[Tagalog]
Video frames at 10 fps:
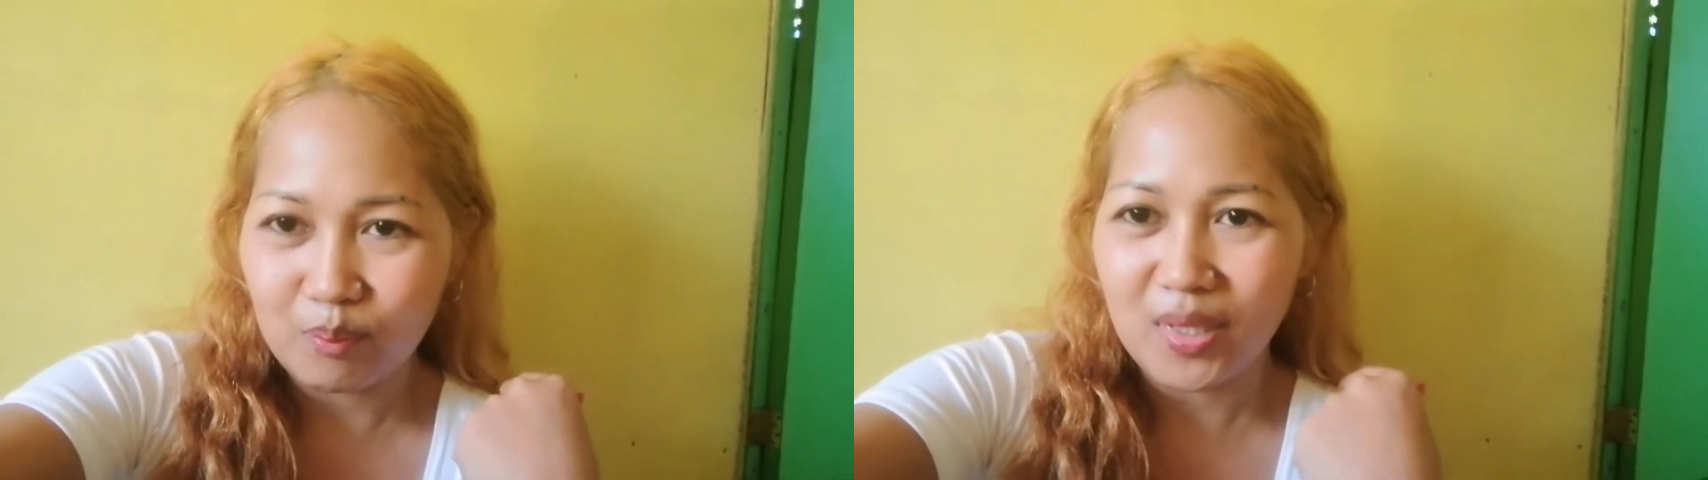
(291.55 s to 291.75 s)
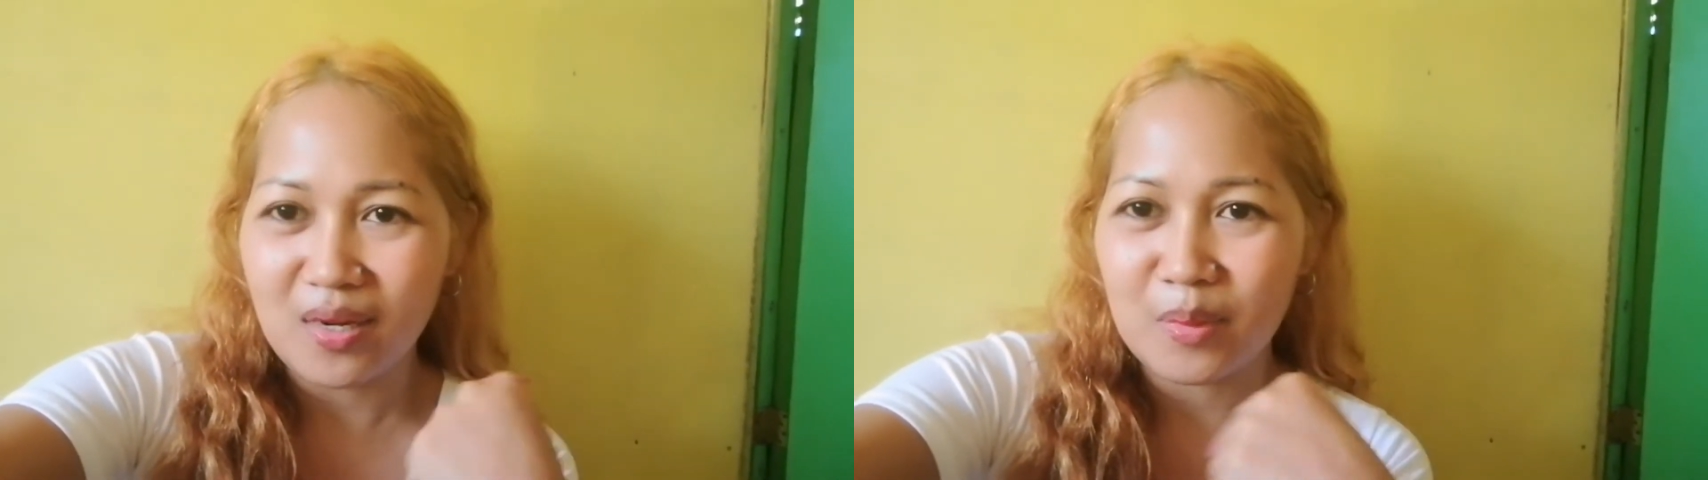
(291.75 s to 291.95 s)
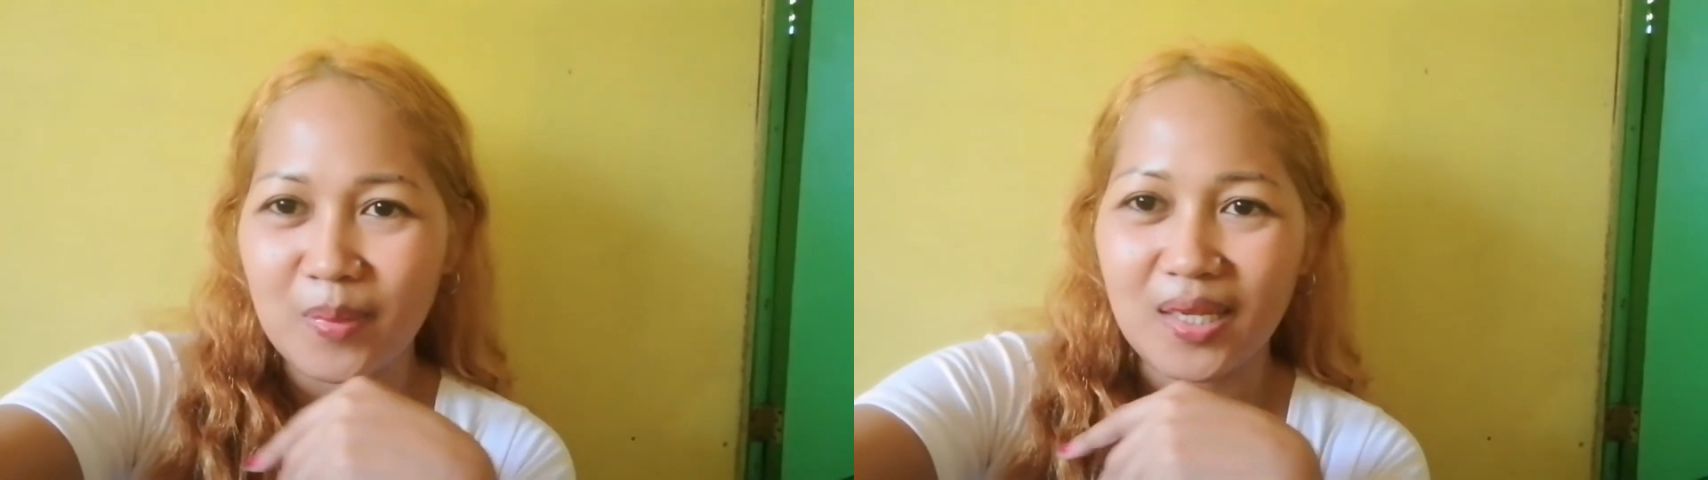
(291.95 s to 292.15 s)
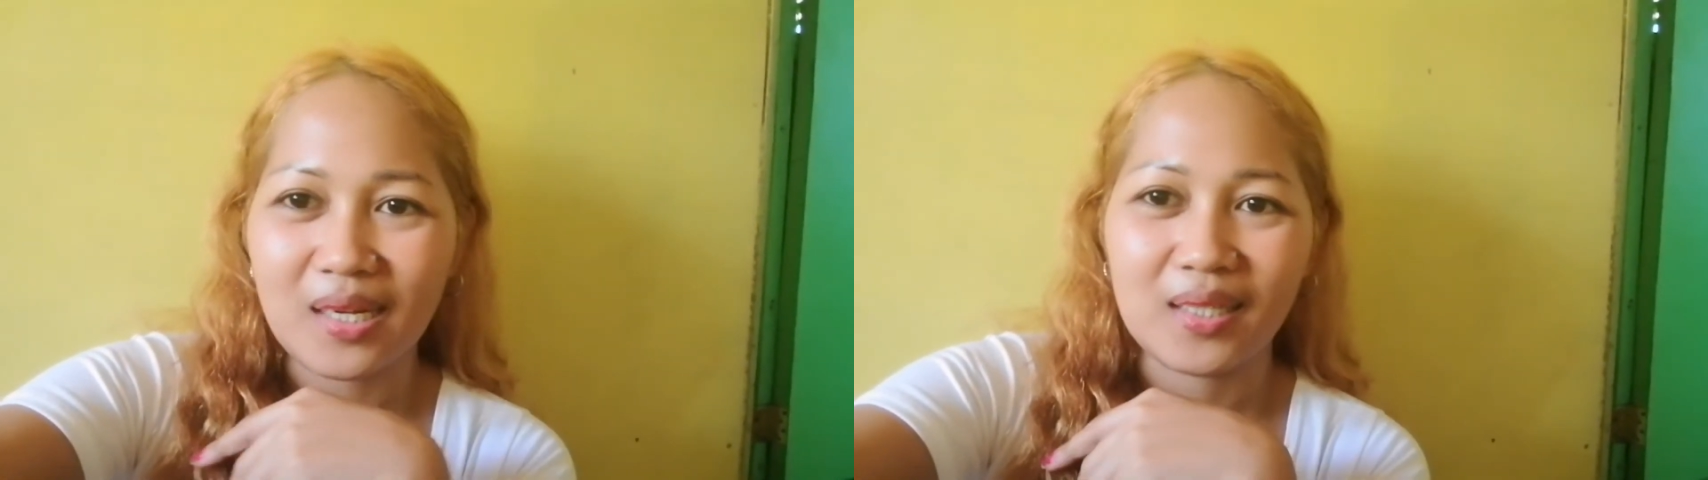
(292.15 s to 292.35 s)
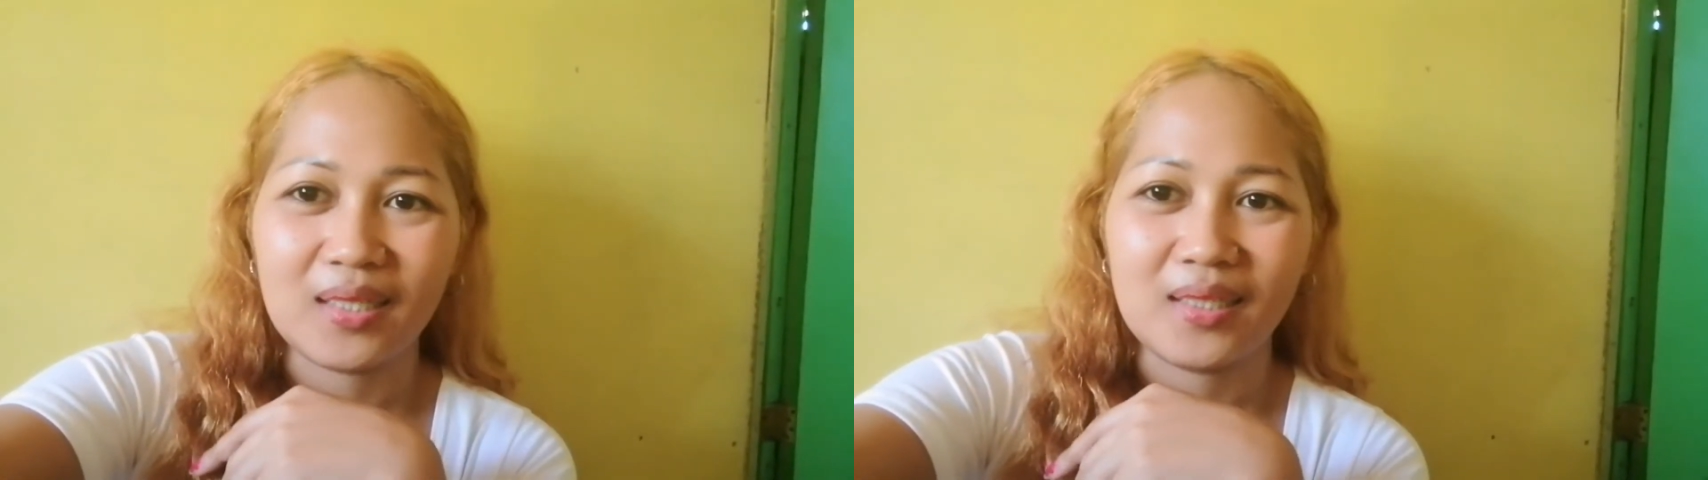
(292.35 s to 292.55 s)
marami
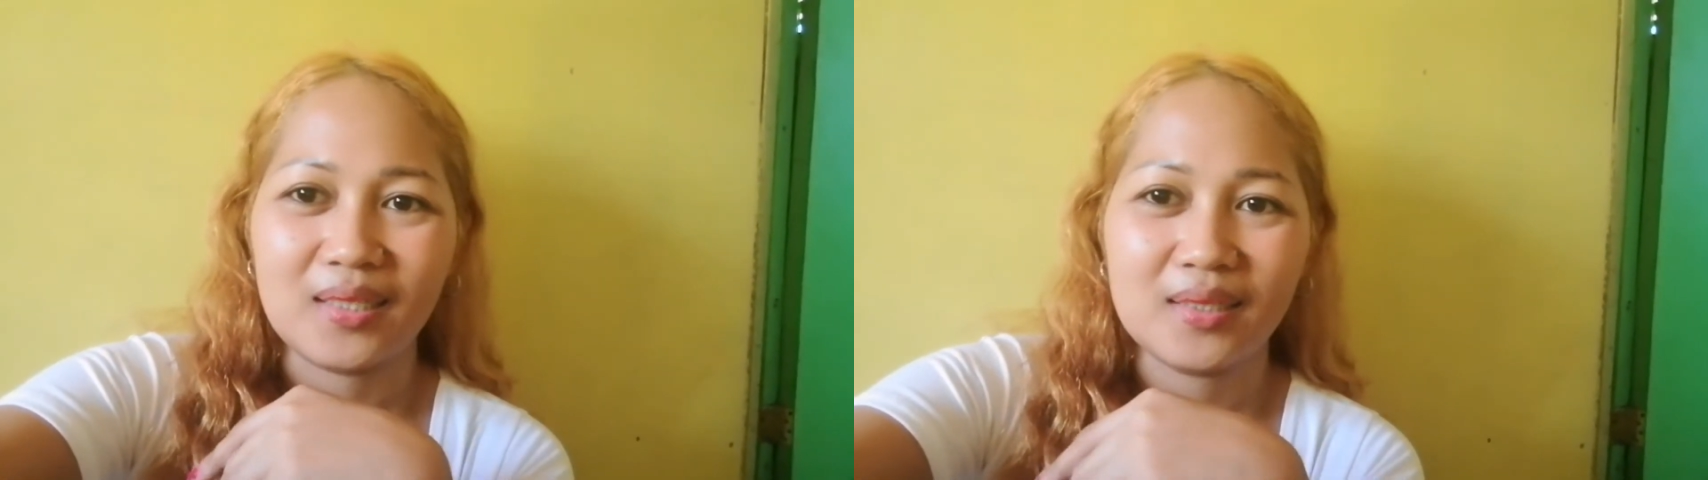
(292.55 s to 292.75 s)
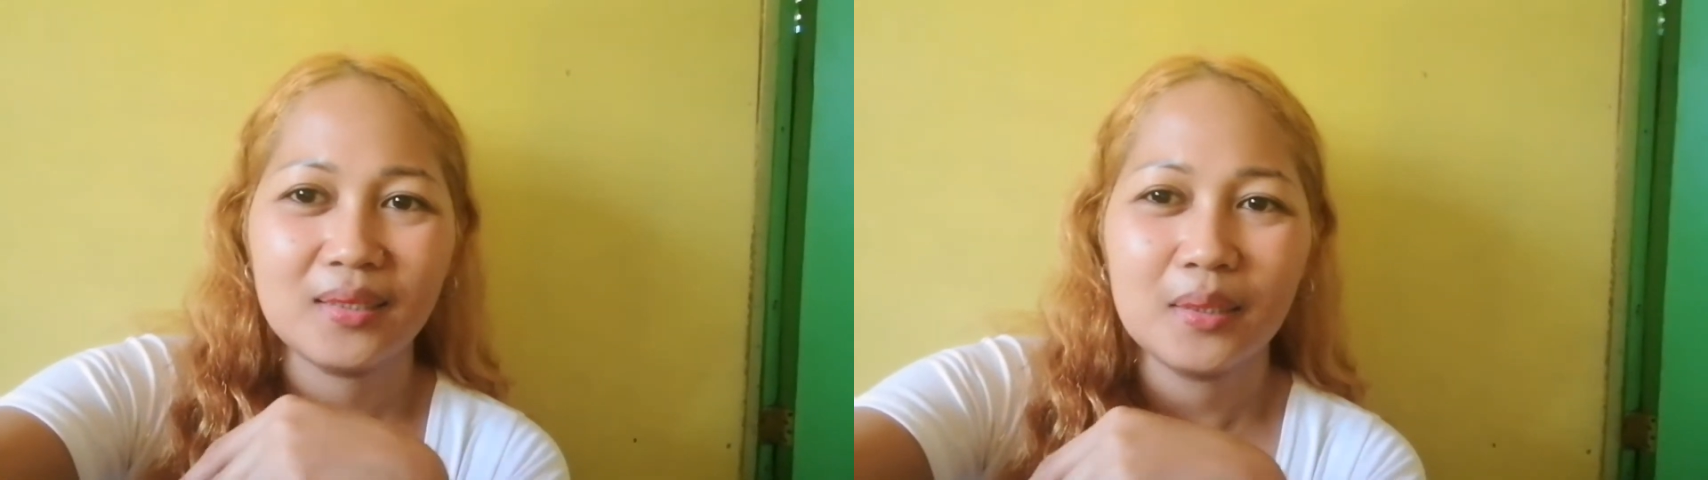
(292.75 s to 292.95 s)
mailagay.